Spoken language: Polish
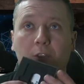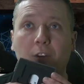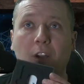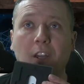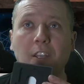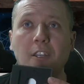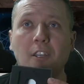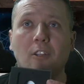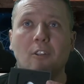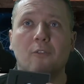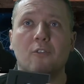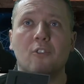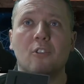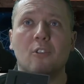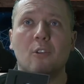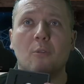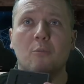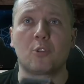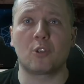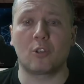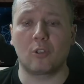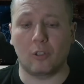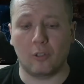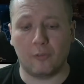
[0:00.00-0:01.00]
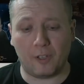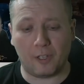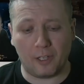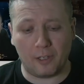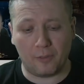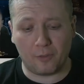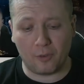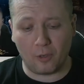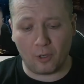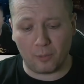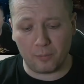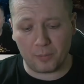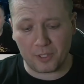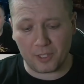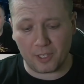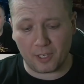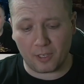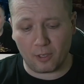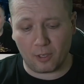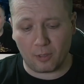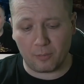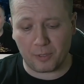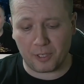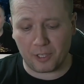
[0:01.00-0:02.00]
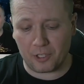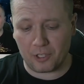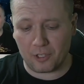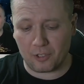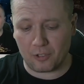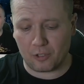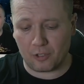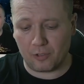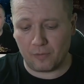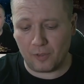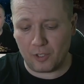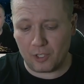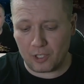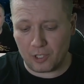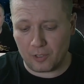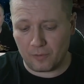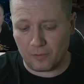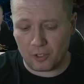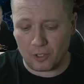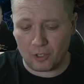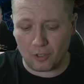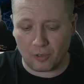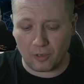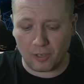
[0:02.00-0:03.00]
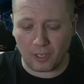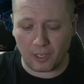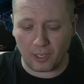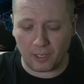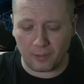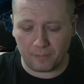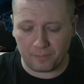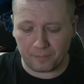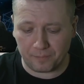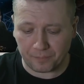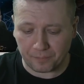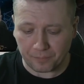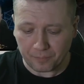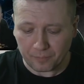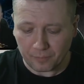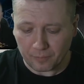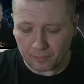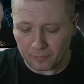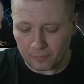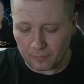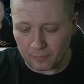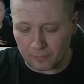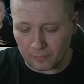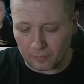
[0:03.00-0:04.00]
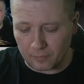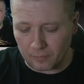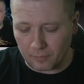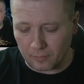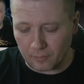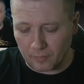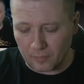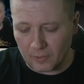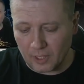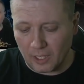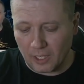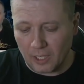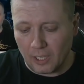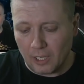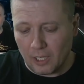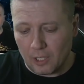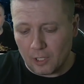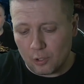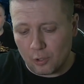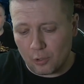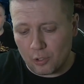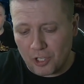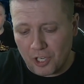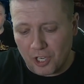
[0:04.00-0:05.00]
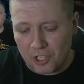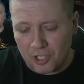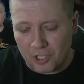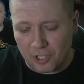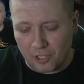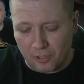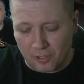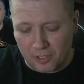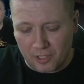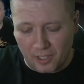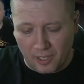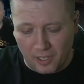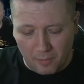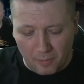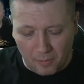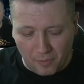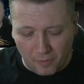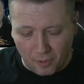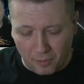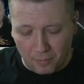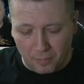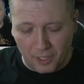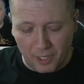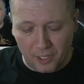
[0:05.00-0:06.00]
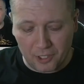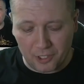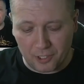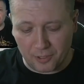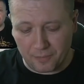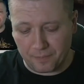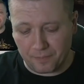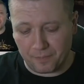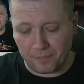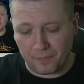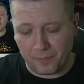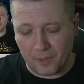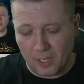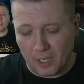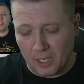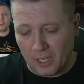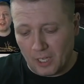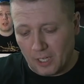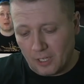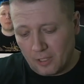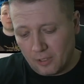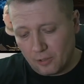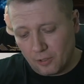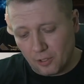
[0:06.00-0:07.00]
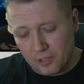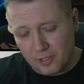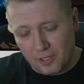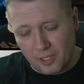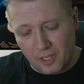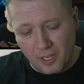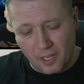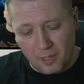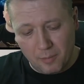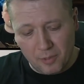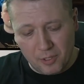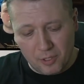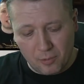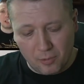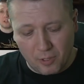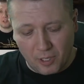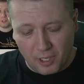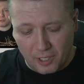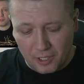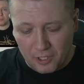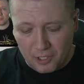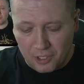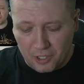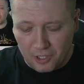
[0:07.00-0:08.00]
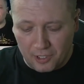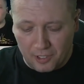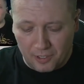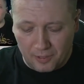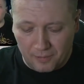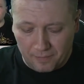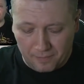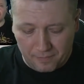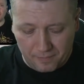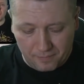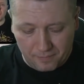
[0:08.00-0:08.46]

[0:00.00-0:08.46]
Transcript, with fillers: Fajnie to wszystko przygotowane w gąbce, gąbkę się oczywiście wyciąga. Cóż jeszcze dostajemy w komplecie? Dostajemy, słuchajcie,